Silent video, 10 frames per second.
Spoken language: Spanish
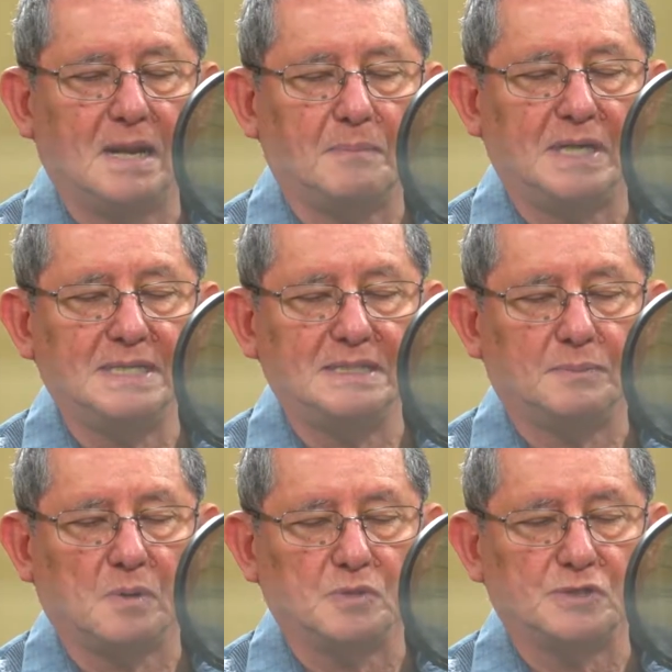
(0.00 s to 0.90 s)
campañas de
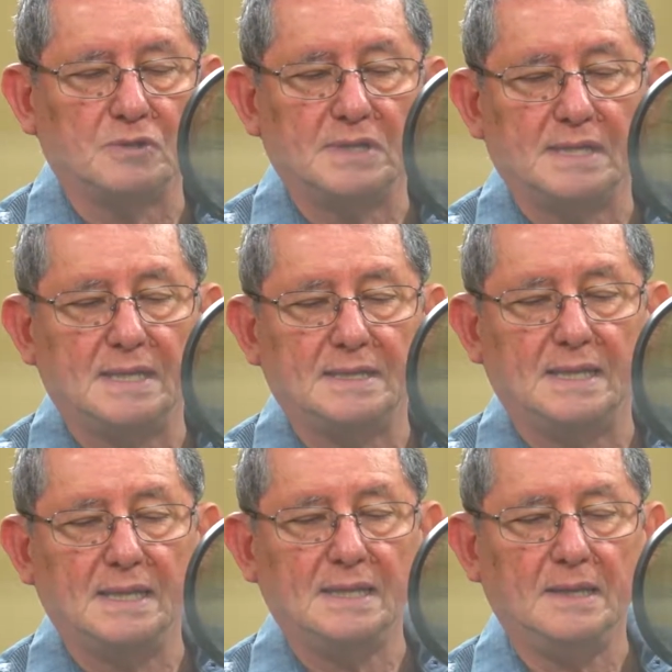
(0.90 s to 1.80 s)
promoción de
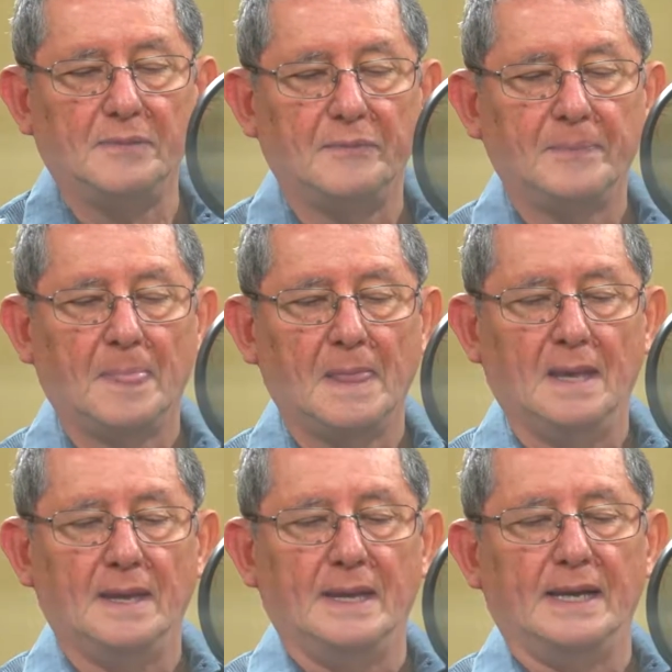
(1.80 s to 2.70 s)
identidad.
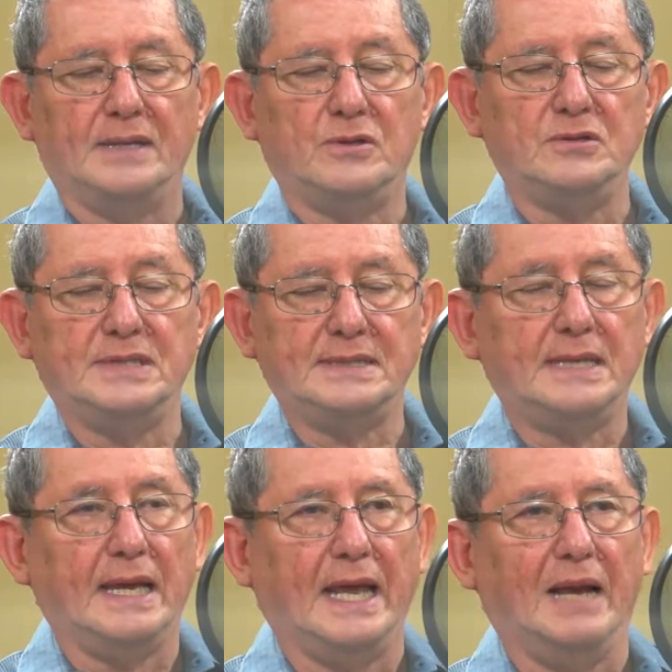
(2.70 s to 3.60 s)

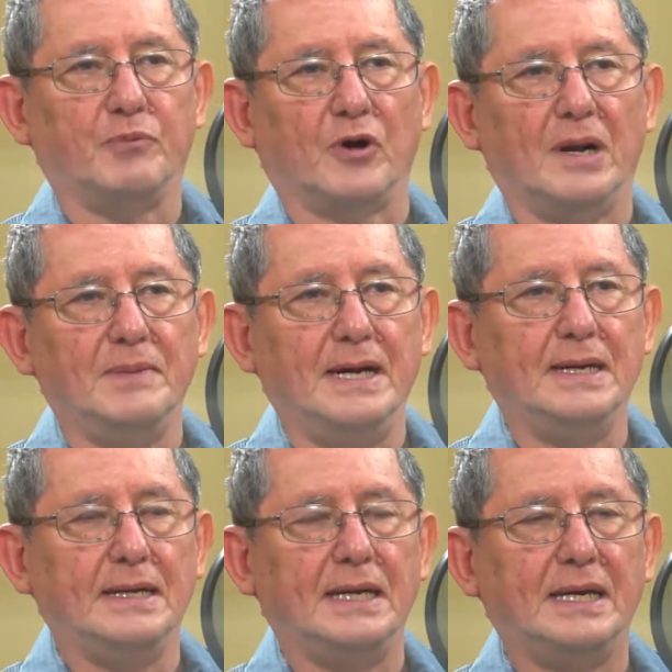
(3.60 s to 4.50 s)
Entonces, el
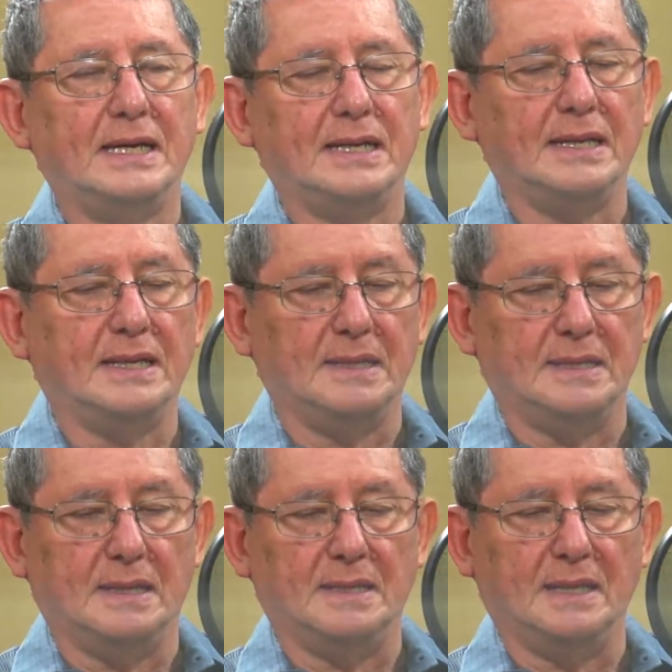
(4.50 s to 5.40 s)
programa eh,
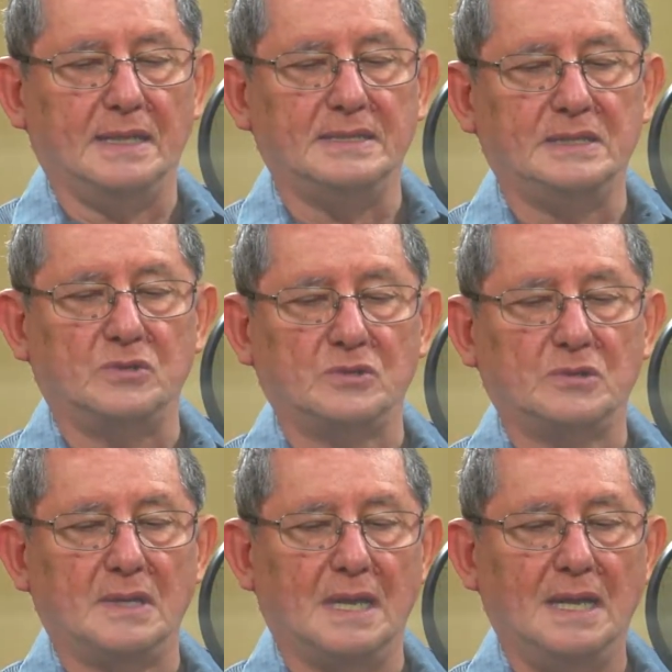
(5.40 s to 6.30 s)

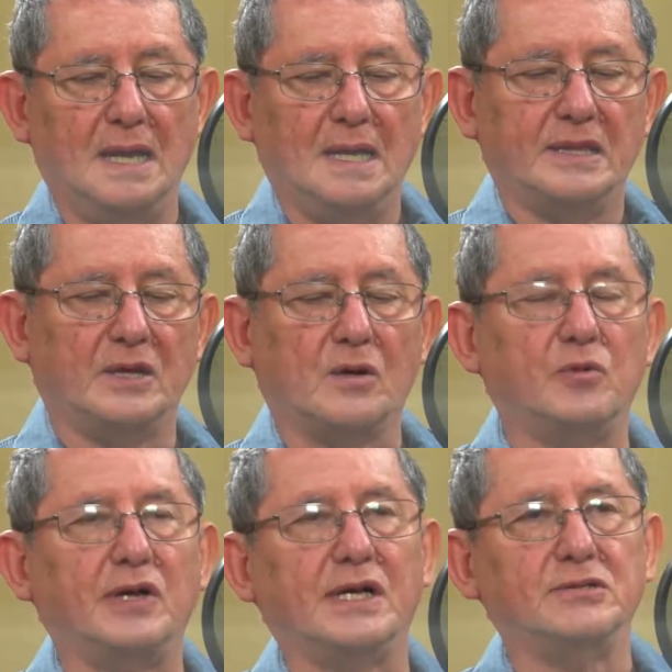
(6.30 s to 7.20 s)
institucional de
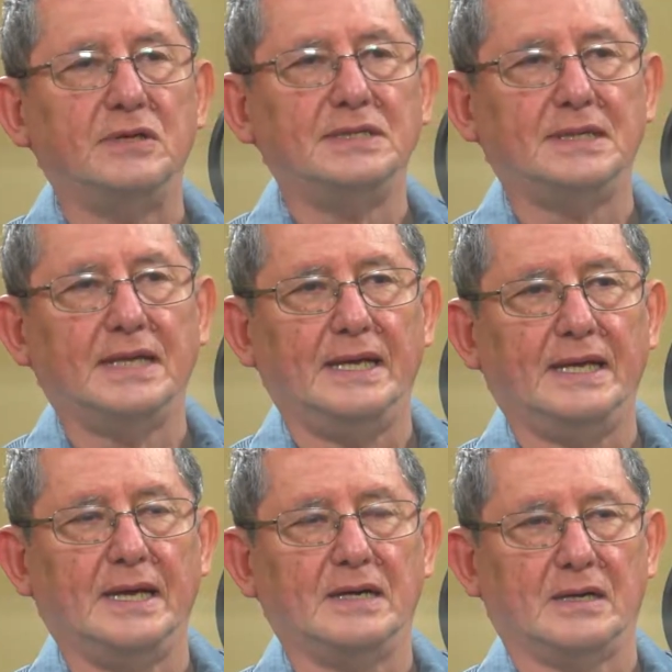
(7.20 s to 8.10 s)
comunicación
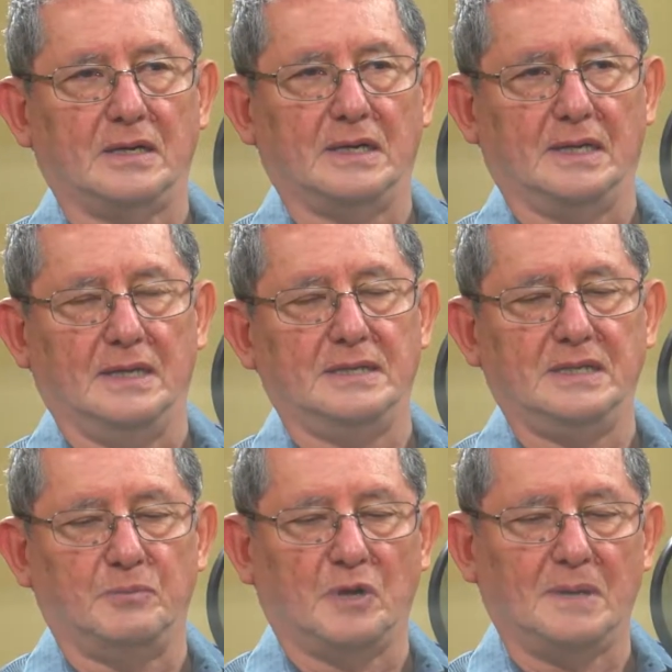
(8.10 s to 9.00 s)
estratégica, que
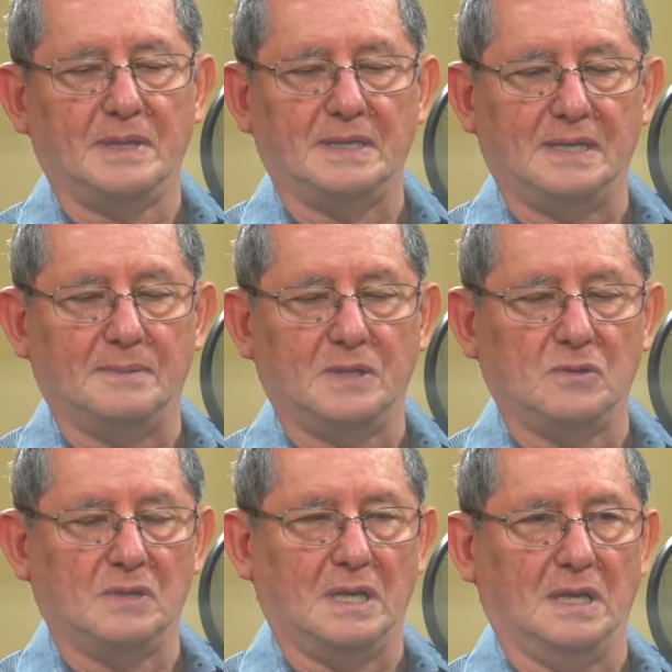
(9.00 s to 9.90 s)
es el programa
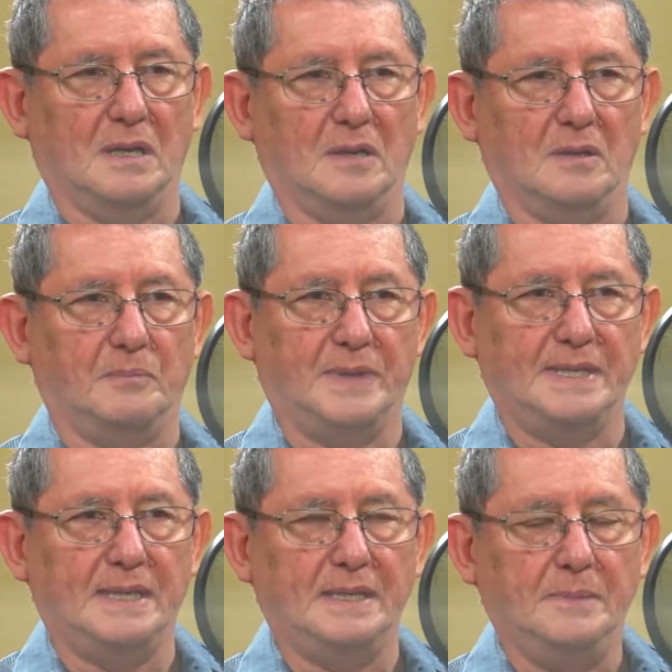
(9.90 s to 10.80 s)
derivado del
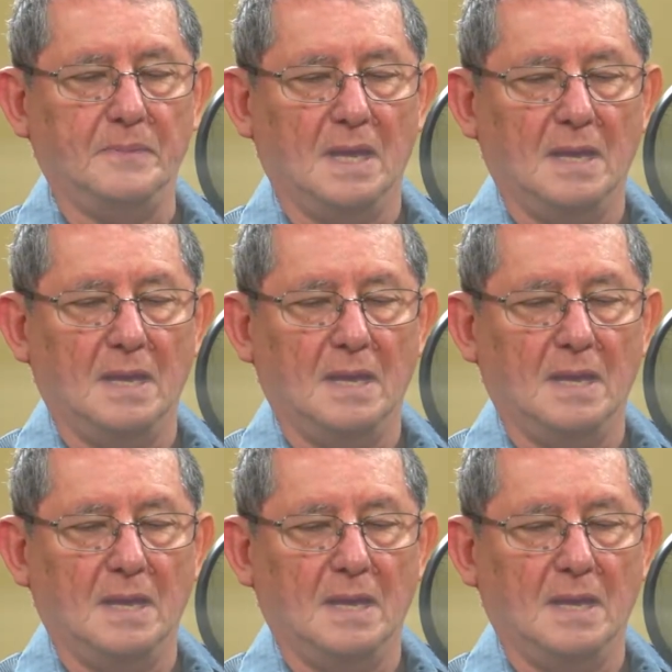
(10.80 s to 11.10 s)
PDI,